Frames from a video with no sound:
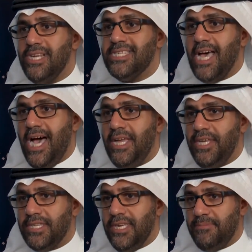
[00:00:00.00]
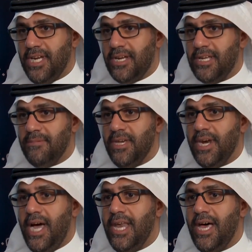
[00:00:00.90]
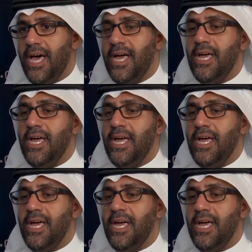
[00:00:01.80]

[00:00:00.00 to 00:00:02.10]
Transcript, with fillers: ساعدتنا بشكل كبير على